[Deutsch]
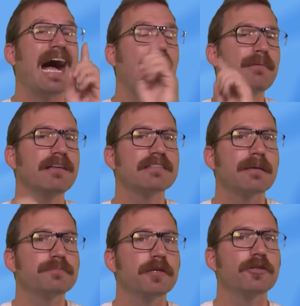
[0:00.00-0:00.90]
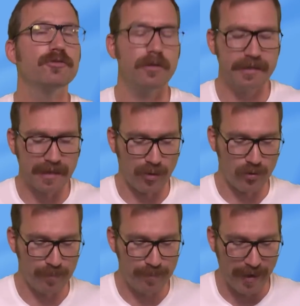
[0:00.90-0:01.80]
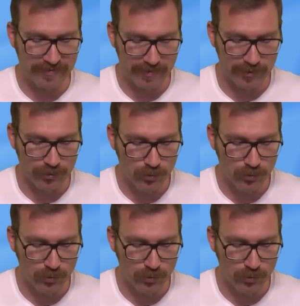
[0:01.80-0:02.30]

Aber es gibt dann natürlich auch besseren